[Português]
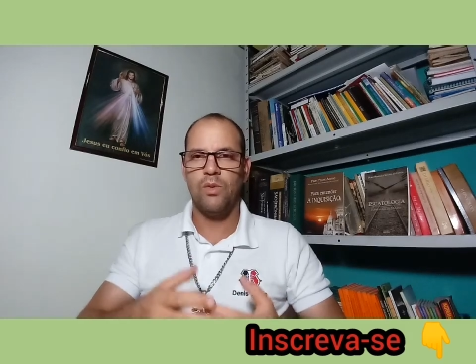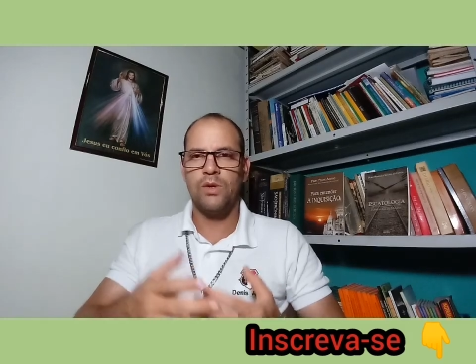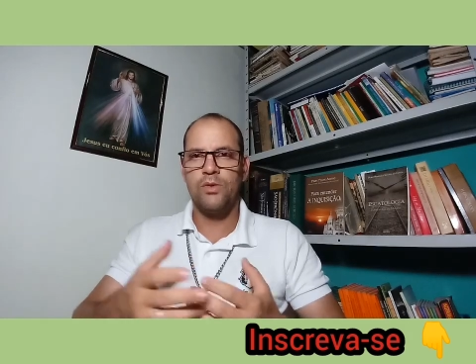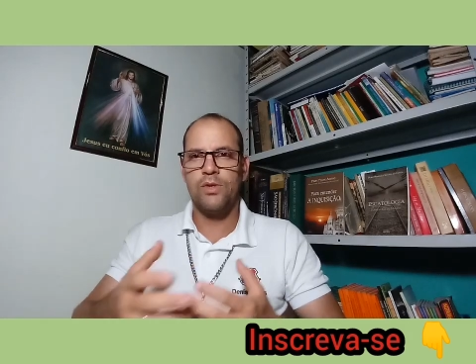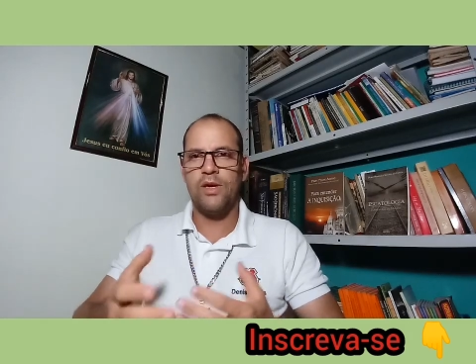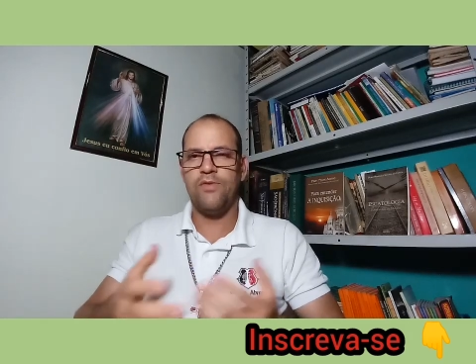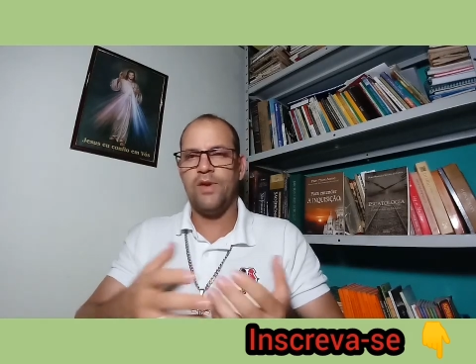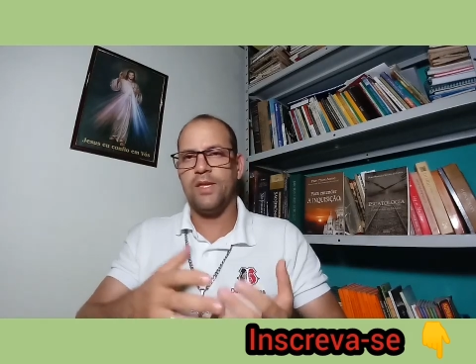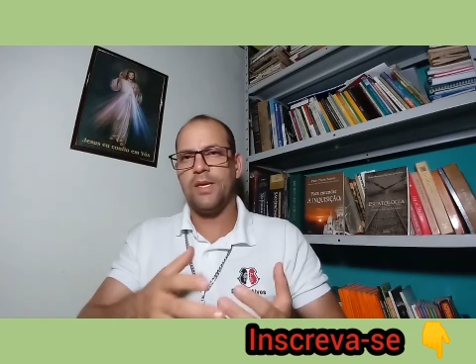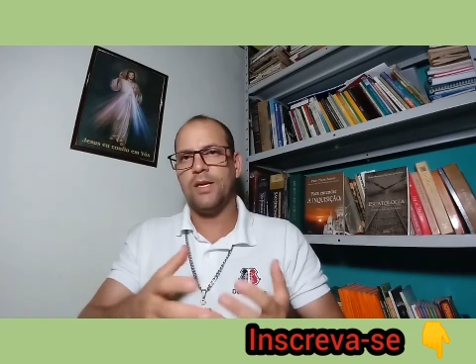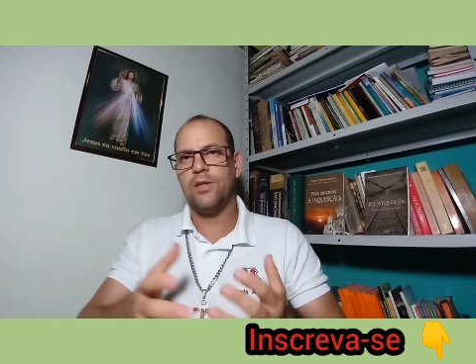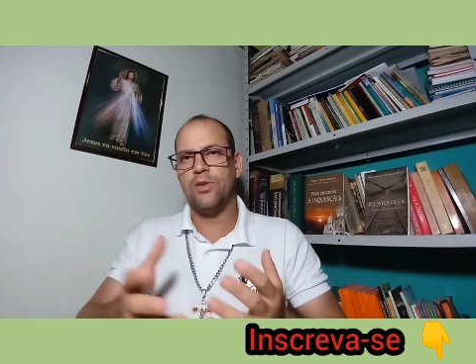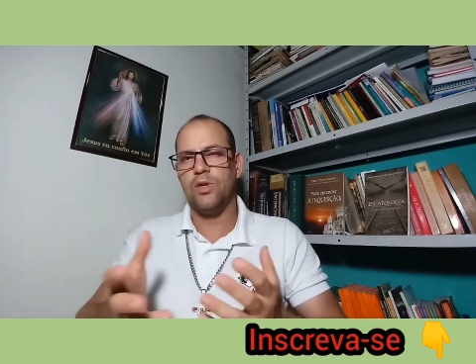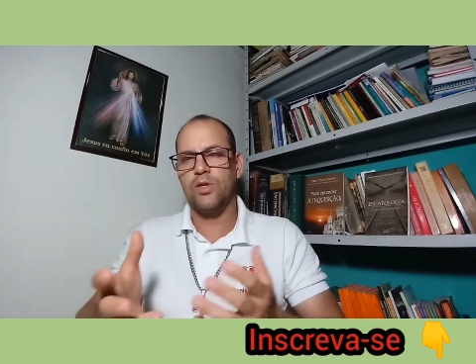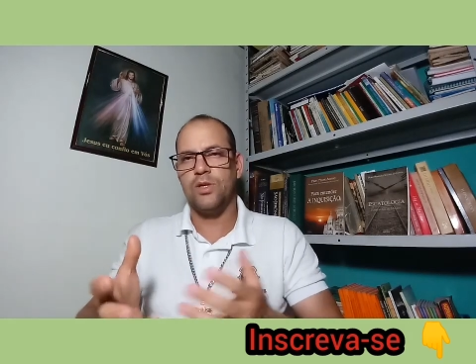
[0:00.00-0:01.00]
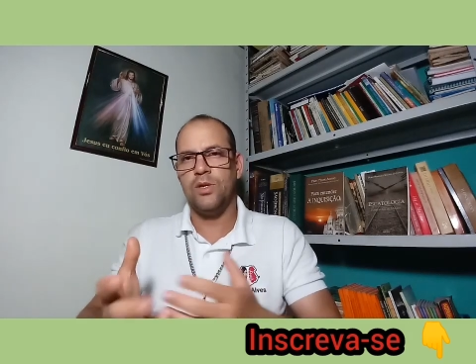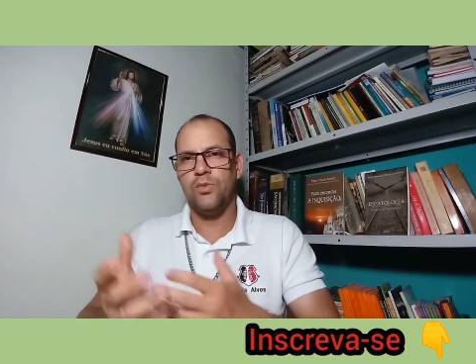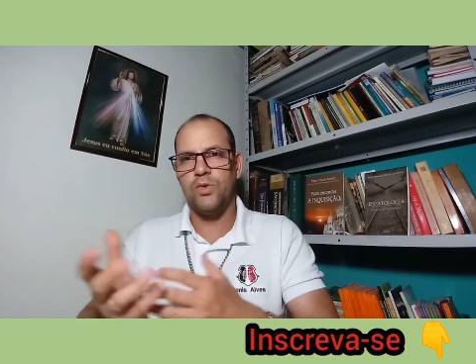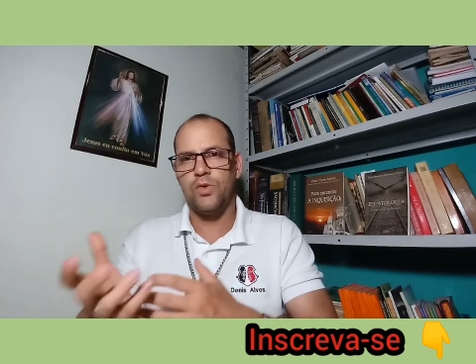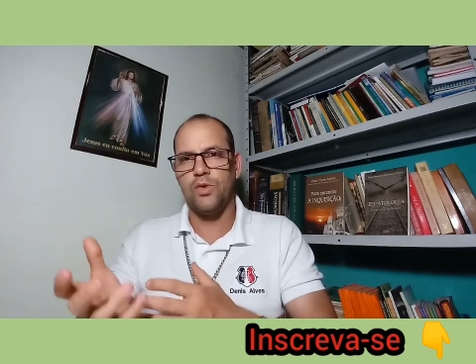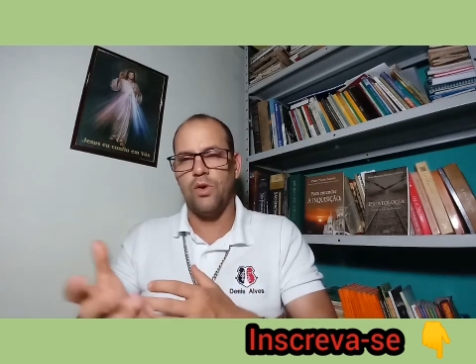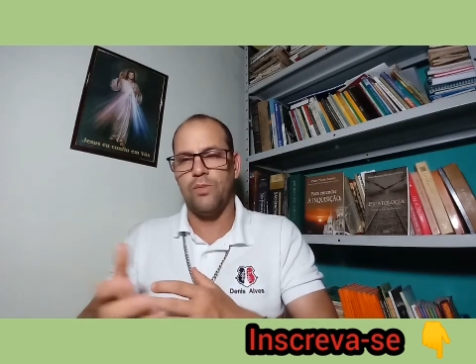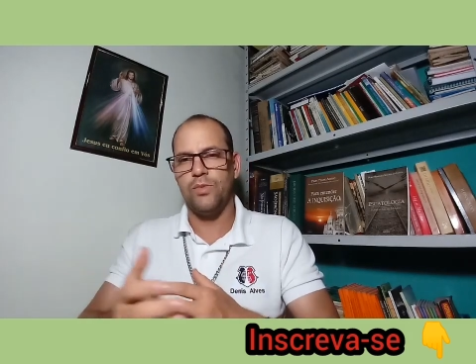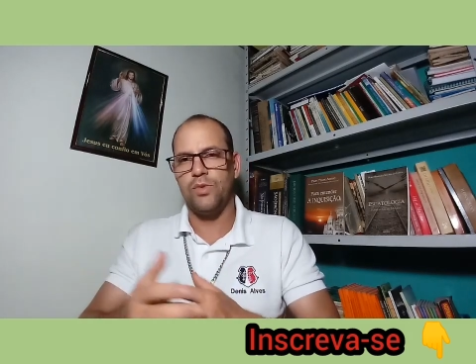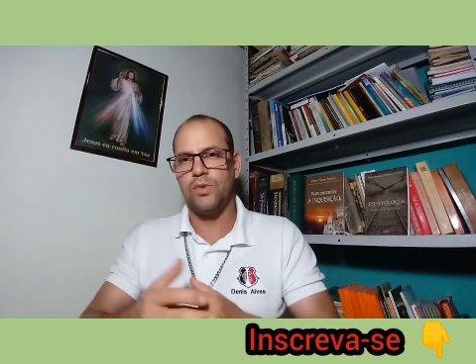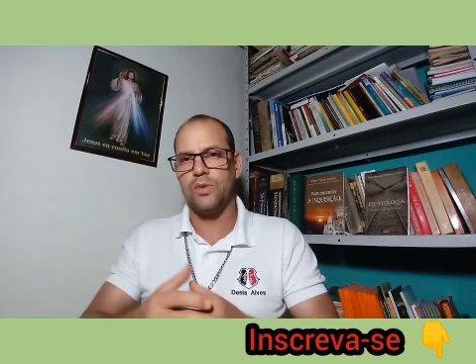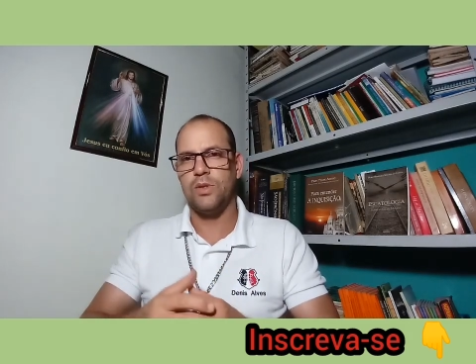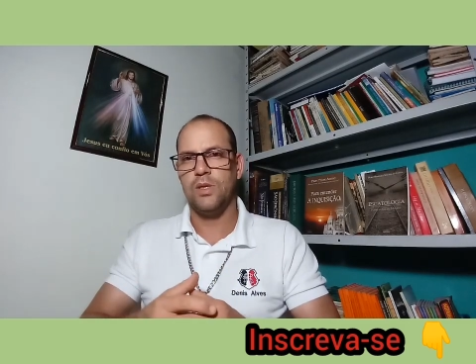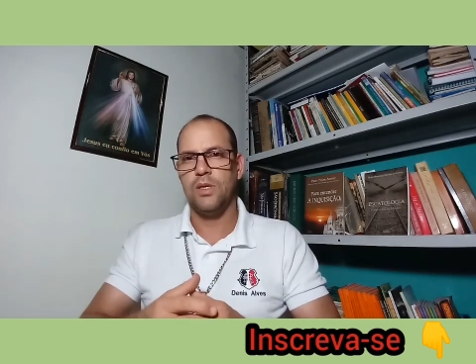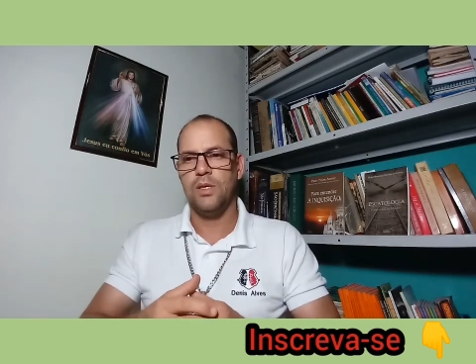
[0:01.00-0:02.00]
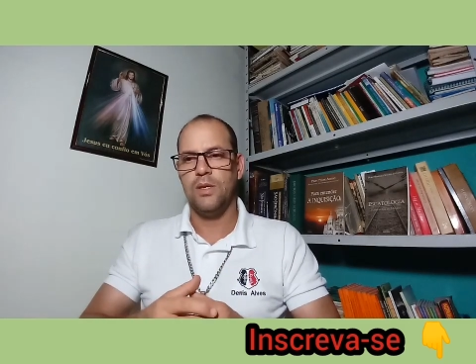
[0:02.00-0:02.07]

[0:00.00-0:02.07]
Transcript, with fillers: quando na verdade nós não somos.